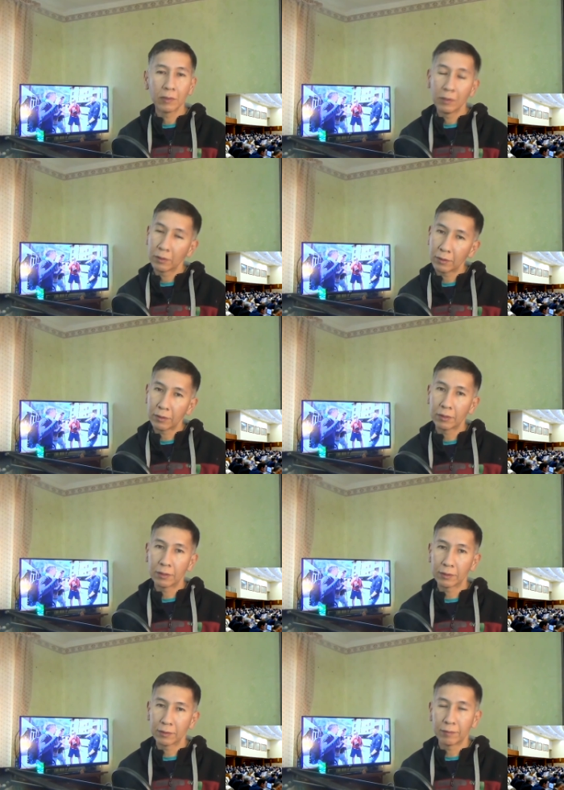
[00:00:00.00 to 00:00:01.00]
надо
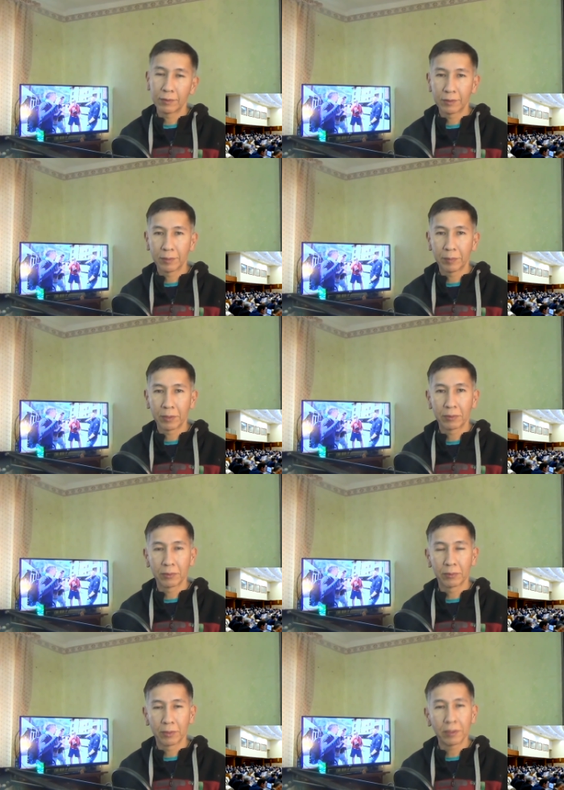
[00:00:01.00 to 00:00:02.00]
голосовать за
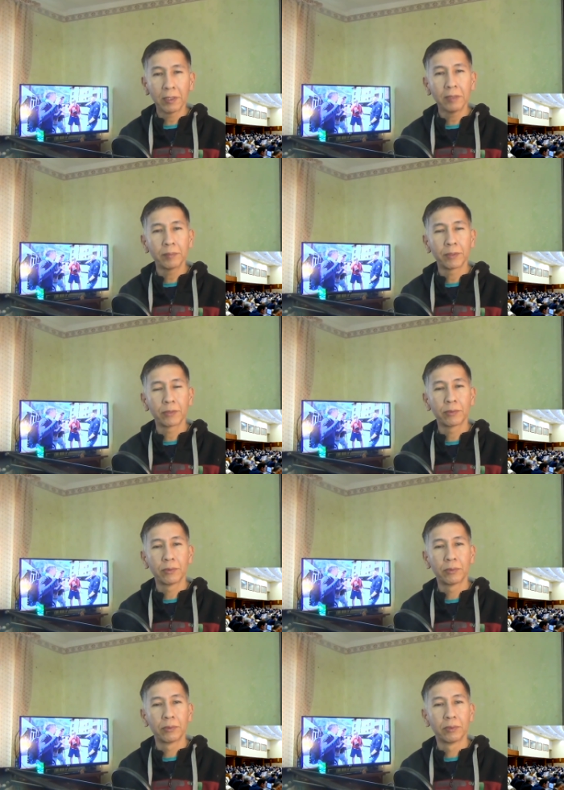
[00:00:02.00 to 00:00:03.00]
партию Нуратан,
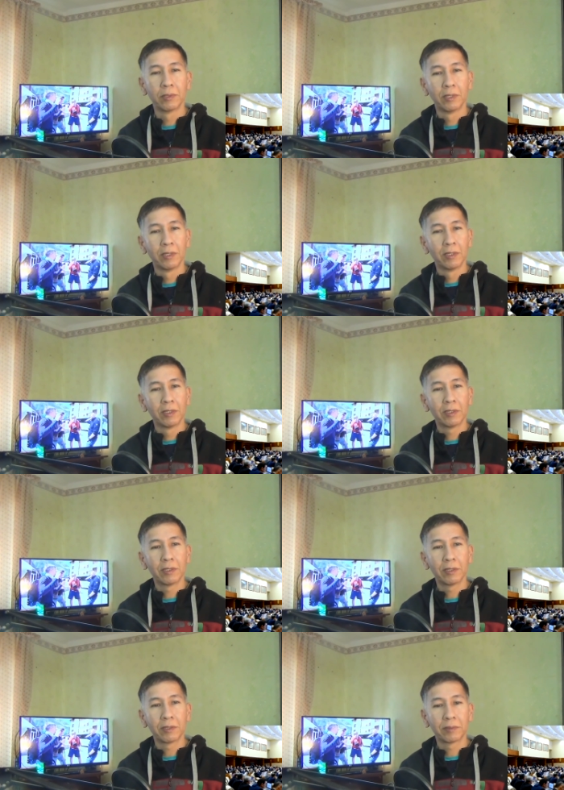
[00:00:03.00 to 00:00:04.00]
поскольку
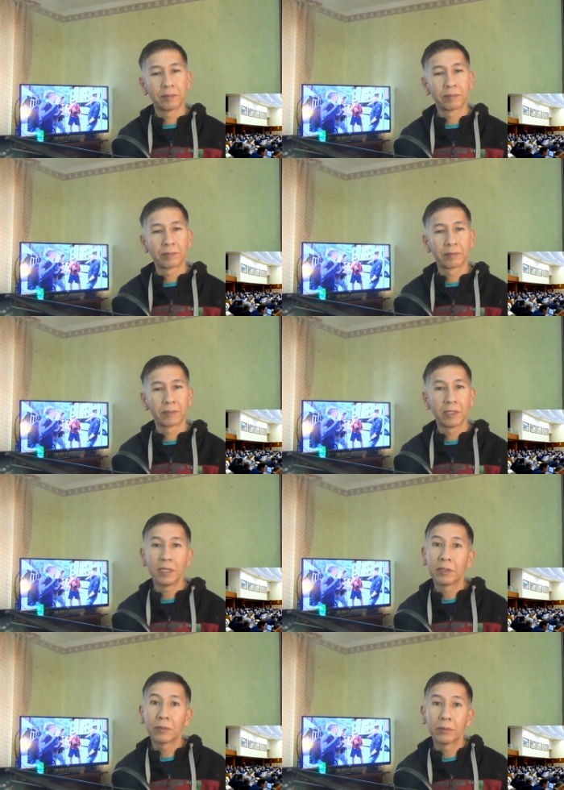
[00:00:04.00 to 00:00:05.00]
э,
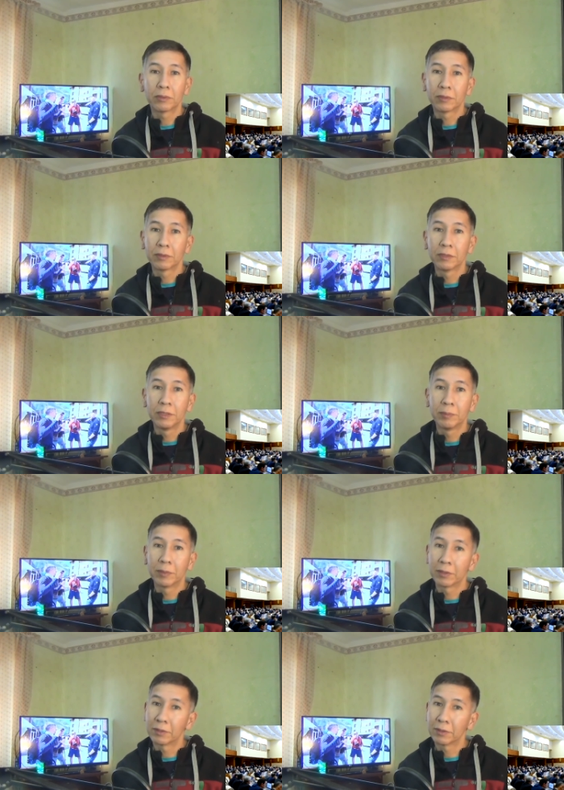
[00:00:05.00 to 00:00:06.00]
эти хоть
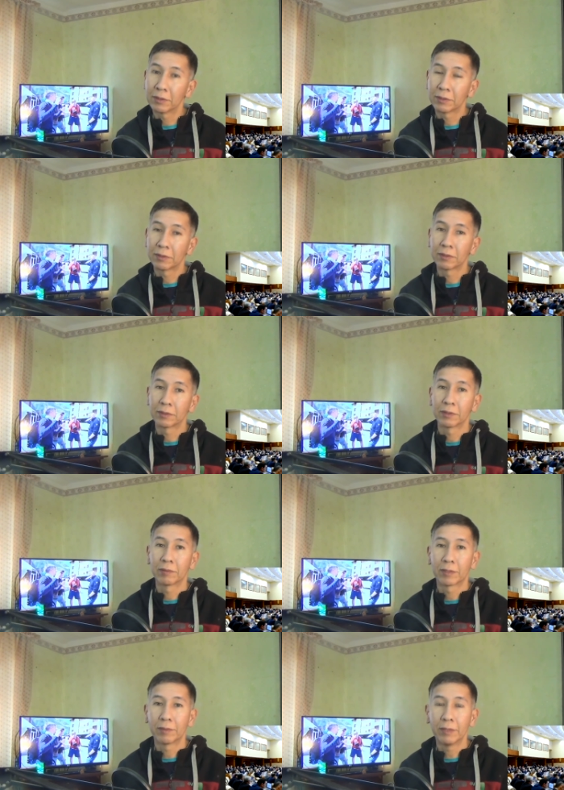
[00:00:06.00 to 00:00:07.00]
типа э,
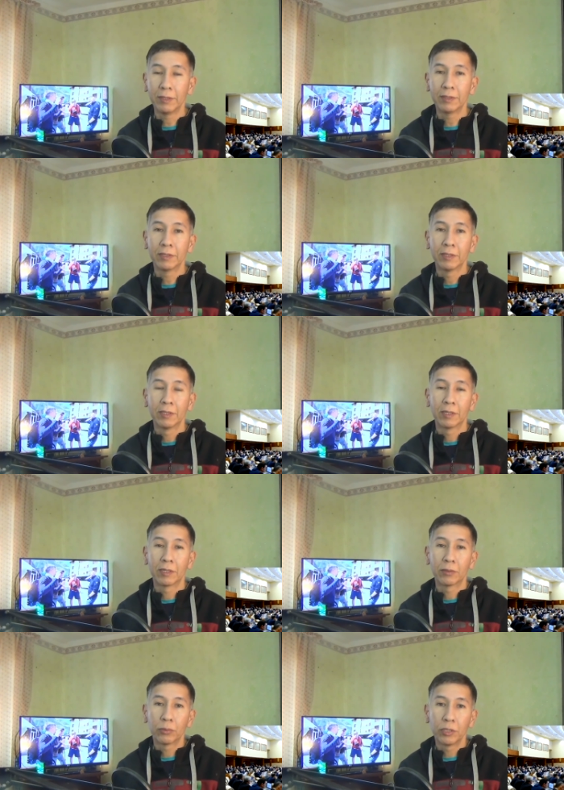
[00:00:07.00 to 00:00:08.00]
наворовались,
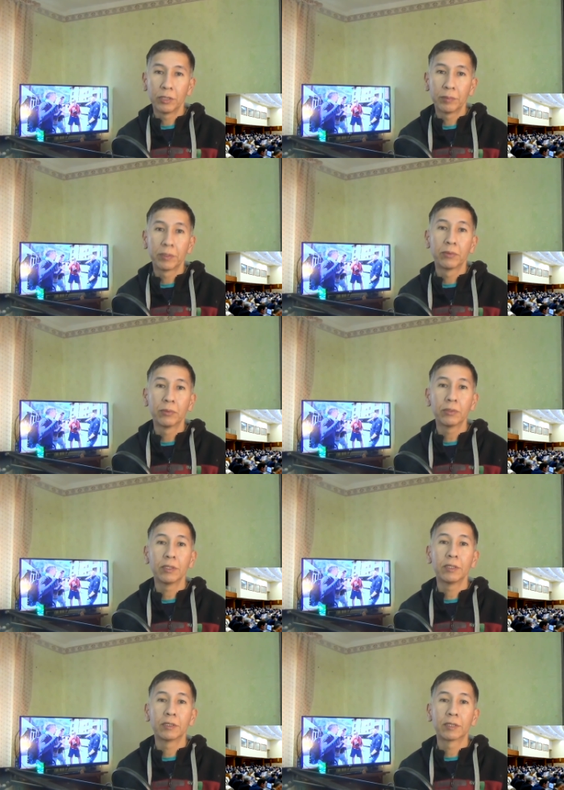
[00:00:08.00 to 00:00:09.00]
а другие придут
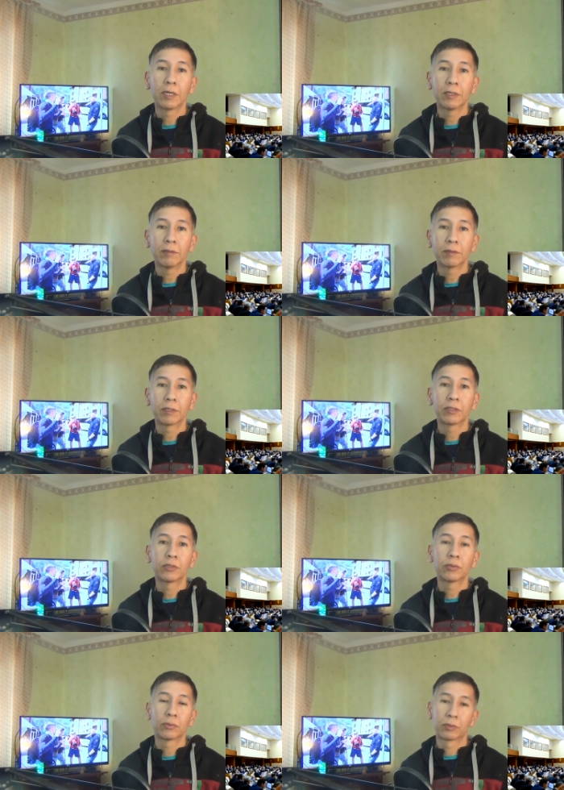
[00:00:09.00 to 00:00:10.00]
и заново
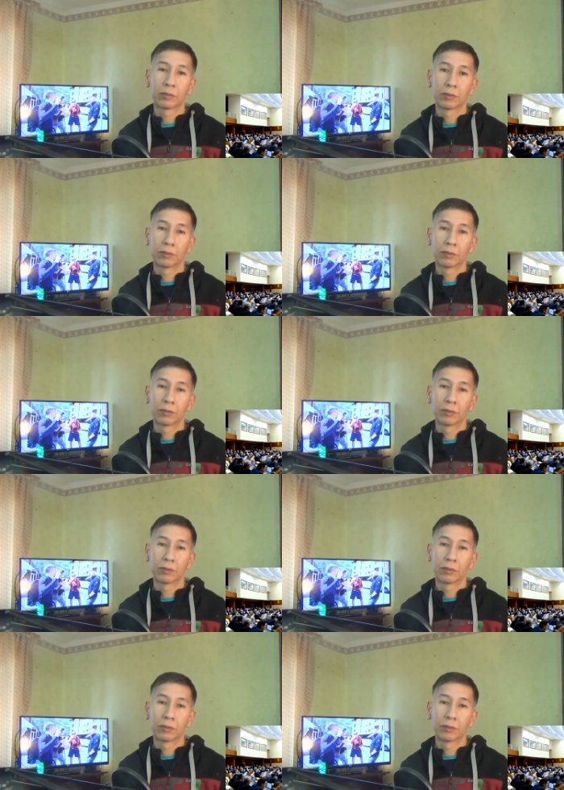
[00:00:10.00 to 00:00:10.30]
начнут.